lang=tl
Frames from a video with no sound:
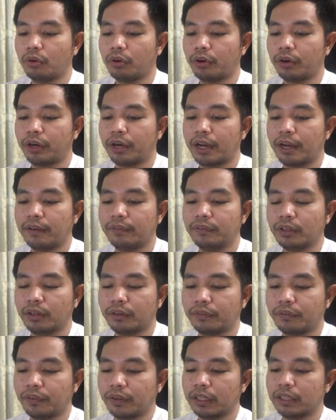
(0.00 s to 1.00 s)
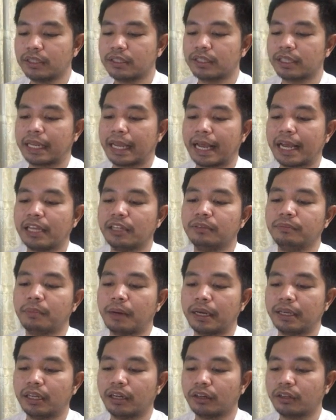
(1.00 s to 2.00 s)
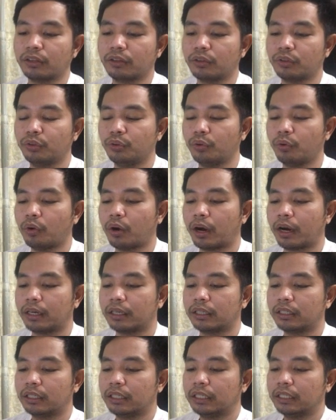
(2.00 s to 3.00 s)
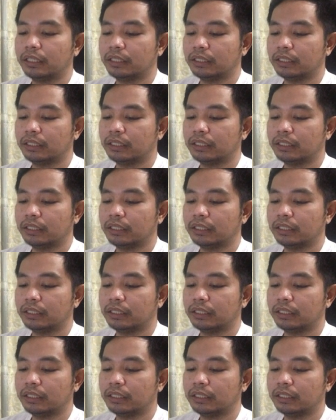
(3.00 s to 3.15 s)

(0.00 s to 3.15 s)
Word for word: or have your friends scan by a QR